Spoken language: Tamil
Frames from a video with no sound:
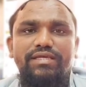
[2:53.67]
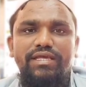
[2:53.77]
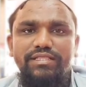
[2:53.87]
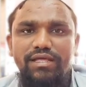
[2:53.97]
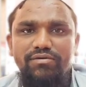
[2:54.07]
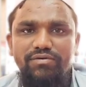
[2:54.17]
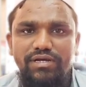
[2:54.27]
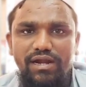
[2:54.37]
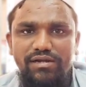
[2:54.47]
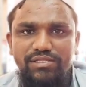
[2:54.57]
எந்த
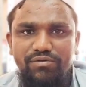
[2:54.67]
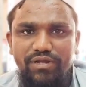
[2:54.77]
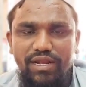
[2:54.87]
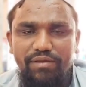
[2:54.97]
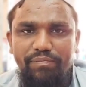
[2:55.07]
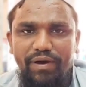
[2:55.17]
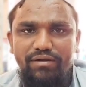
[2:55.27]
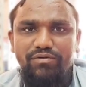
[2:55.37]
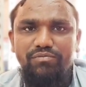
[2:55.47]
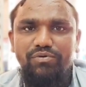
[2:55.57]
அளவுக்கு அடுத்தவர்களை
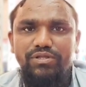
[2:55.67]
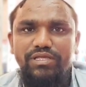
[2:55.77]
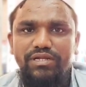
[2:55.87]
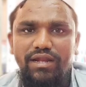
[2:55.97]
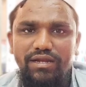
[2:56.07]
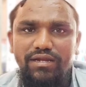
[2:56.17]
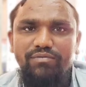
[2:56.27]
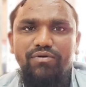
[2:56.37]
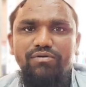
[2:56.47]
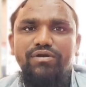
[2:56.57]
பார்க்கும் பொழுது
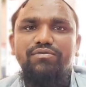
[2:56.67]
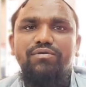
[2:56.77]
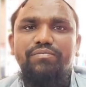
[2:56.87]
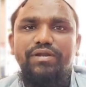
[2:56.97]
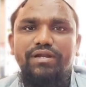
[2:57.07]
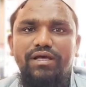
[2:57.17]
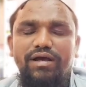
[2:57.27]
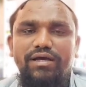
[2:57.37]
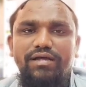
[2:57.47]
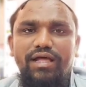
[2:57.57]
நல்லெண்ணம் கொள்ளணும் அப்படின்னா
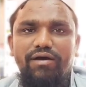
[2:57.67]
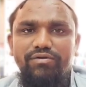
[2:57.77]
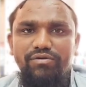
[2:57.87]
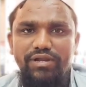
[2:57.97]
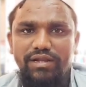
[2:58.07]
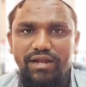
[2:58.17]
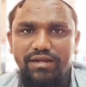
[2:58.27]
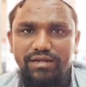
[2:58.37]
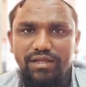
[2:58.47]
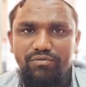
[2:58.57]
அவர்களுடைய
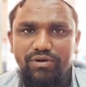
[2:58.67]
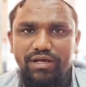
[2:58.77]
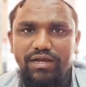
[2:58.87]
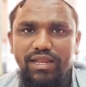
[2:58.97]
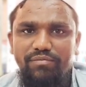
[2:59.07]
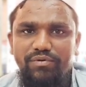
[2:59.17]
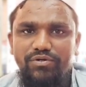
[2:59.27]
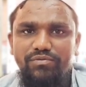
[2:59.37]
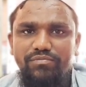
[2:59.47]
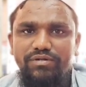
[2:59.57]
நல்ல குணங்களை
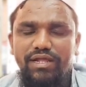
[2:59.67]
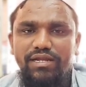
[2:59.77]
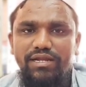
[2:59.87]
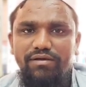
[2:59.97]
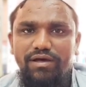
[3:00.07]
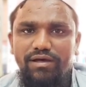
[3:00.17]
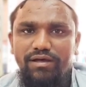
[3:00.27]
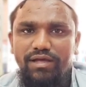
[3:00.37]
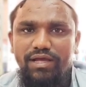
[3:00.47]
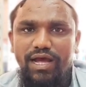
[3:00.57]
மட்டும் நல்ல
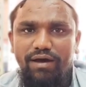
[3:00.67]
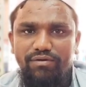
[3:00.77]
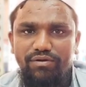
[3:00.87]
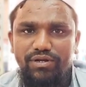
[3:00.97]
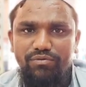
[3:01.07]
அவர்களுடைய